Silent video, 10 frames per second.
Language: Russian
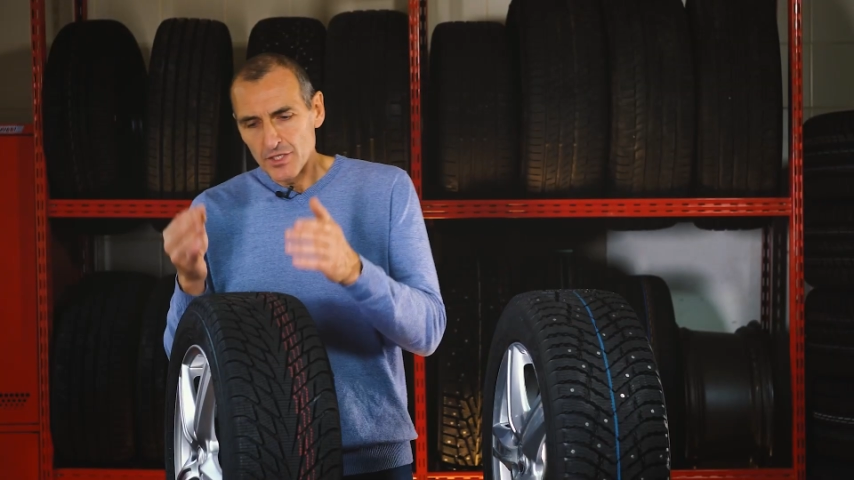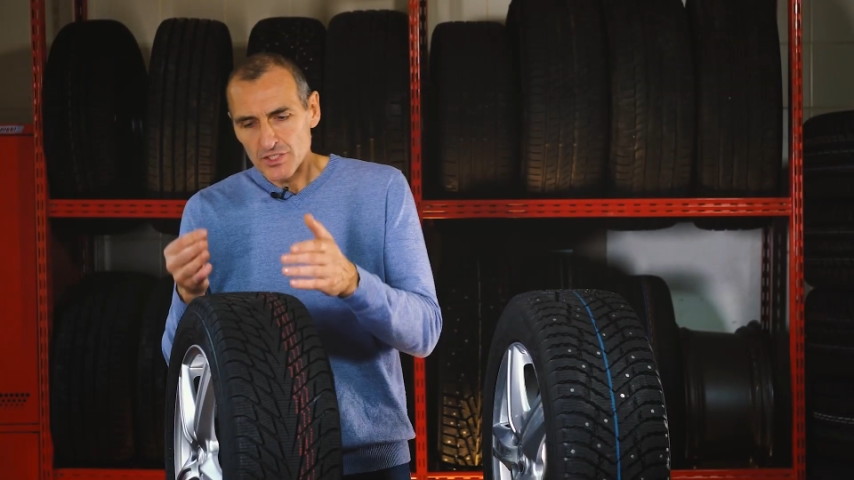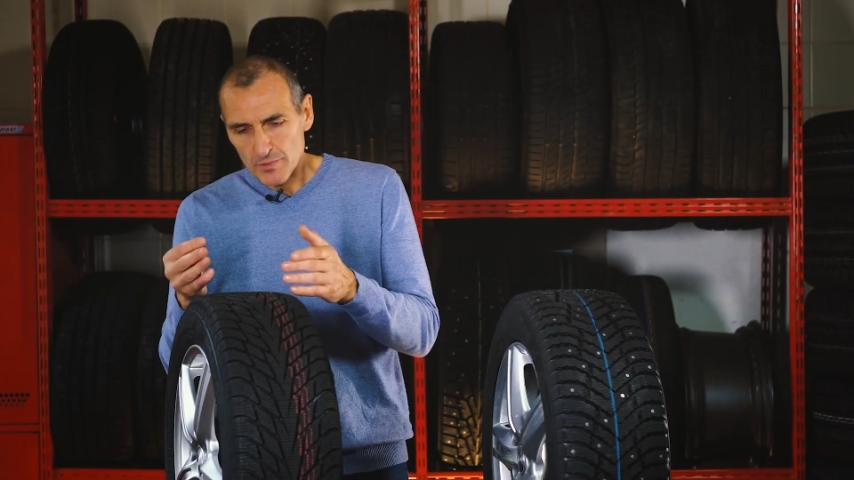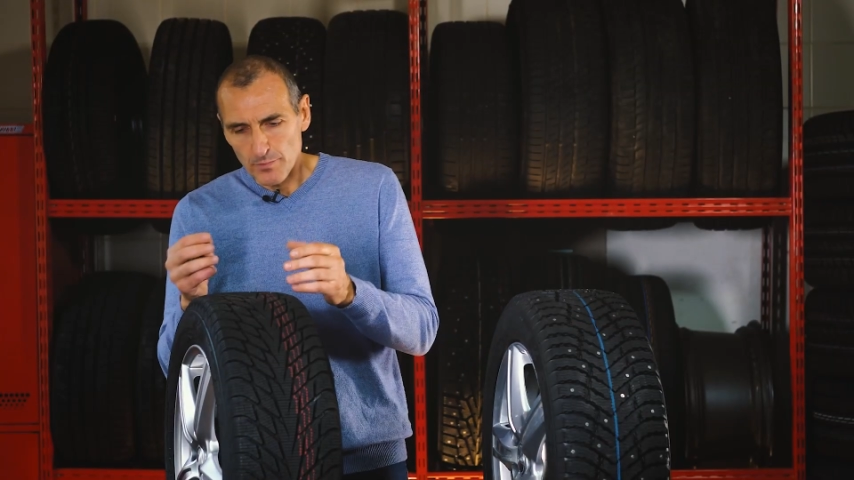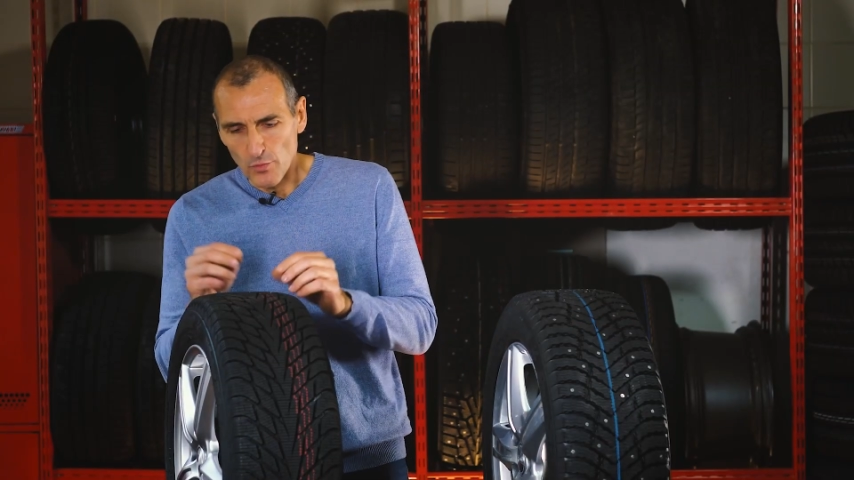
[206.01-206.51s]

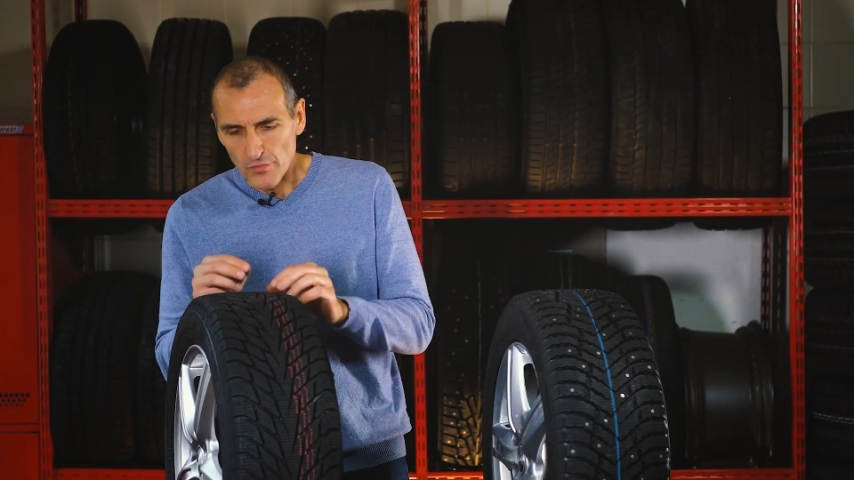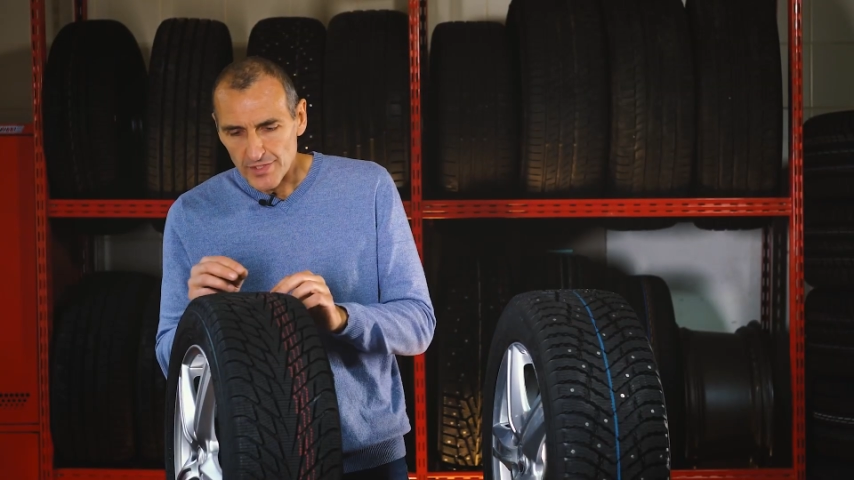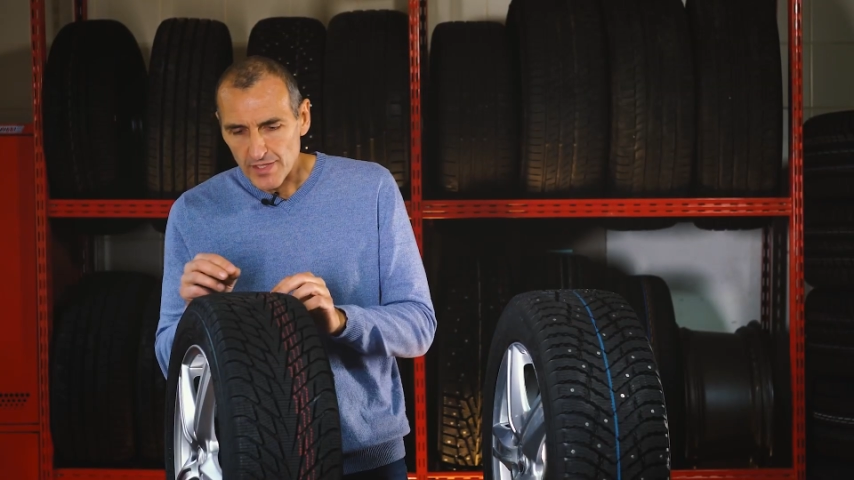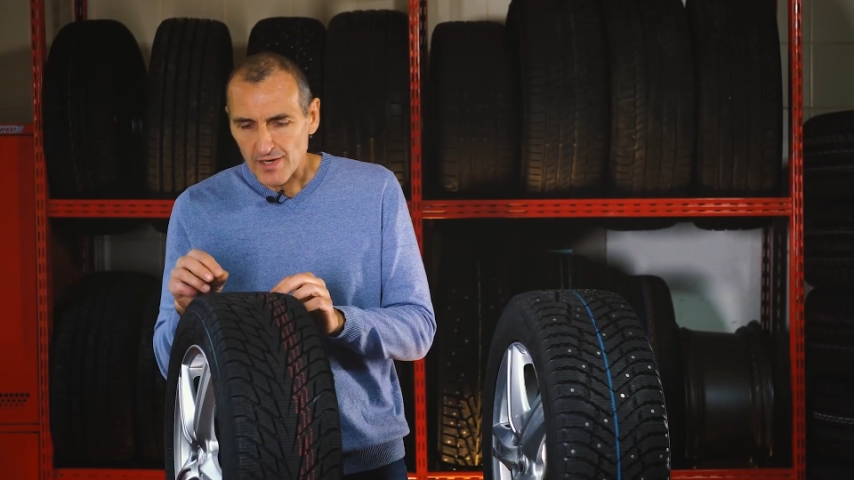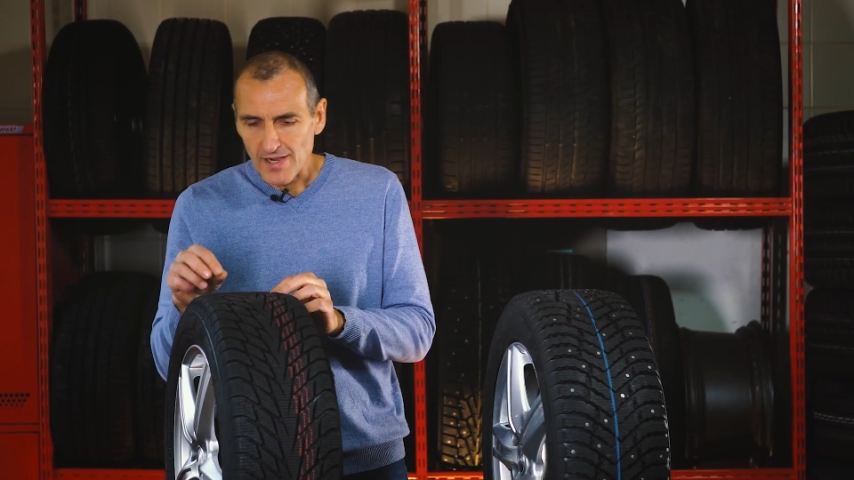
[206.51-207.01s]

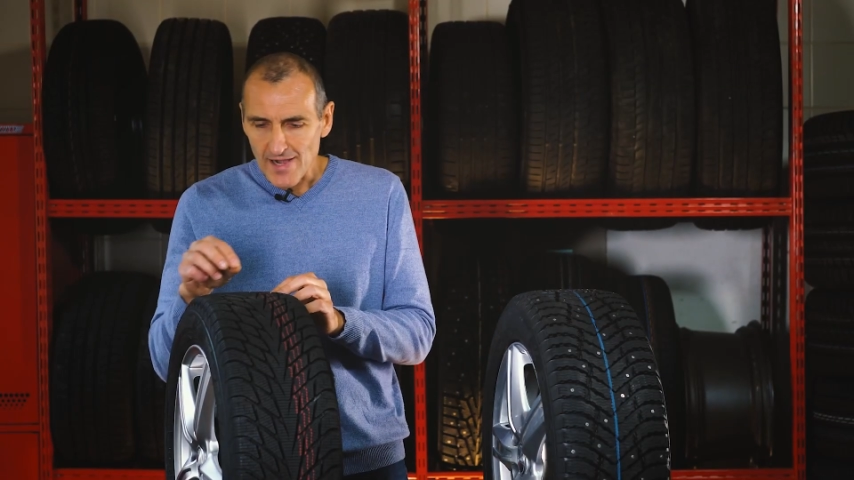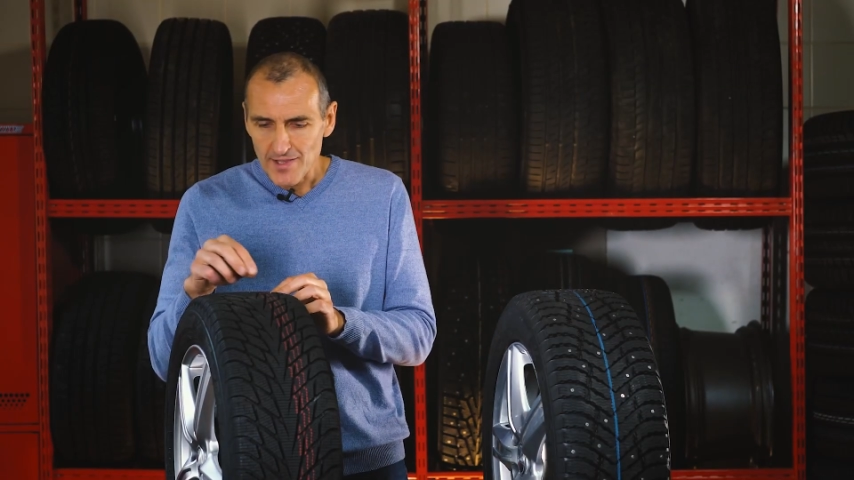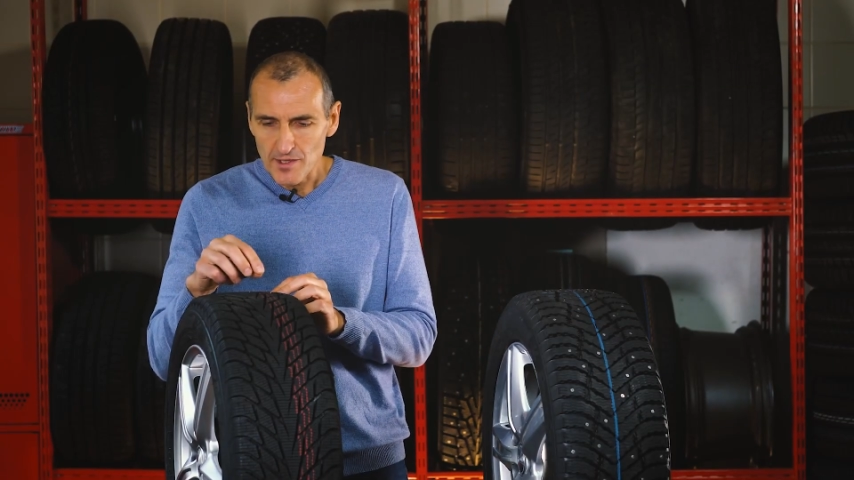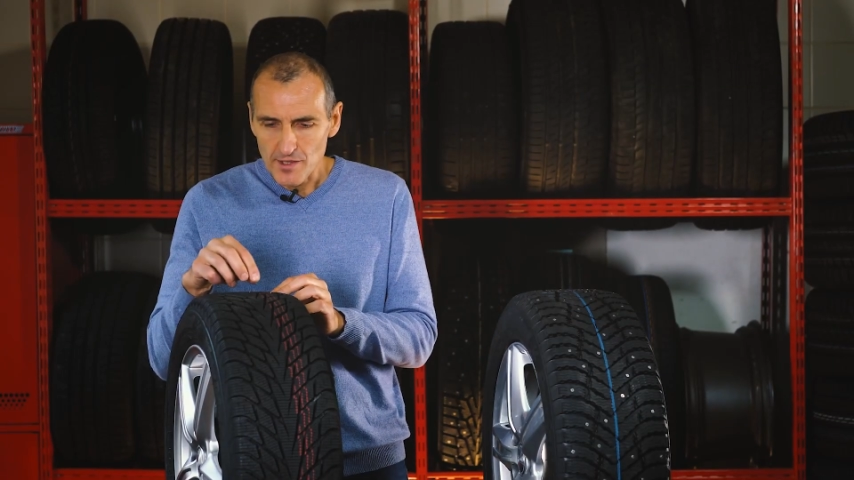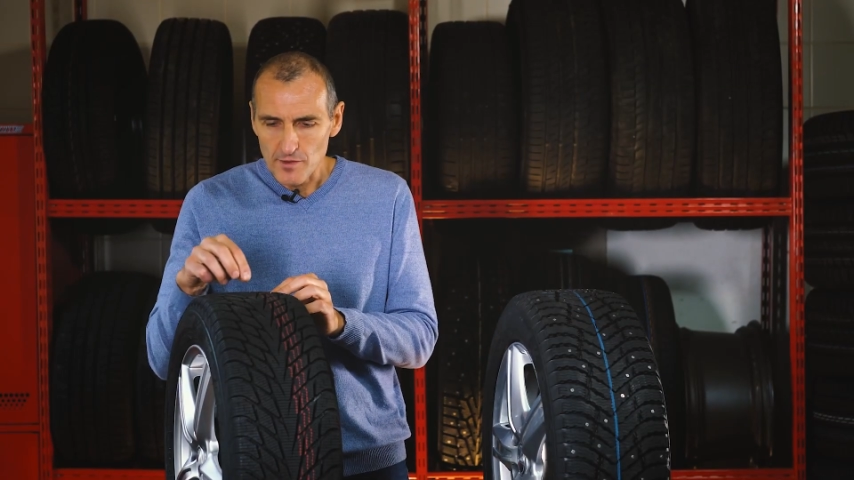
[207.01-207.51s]
нешипованных они